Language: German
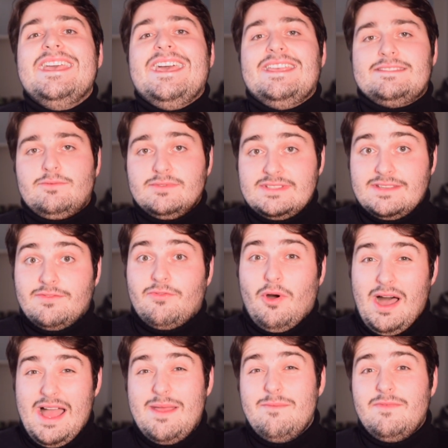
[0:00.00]
Es lohnt sich
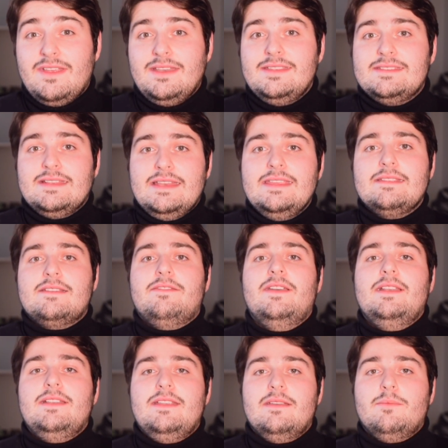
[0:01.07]
vor allem, wenn diese
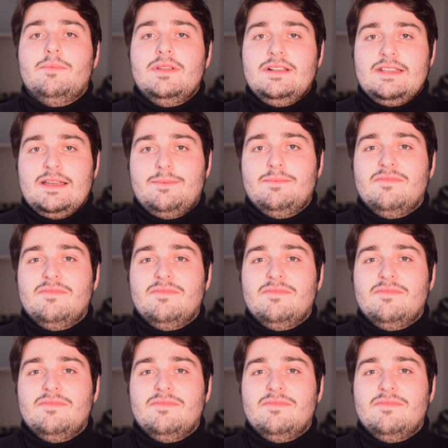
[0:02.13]
Lichtquelle, die ihr im Bild habt,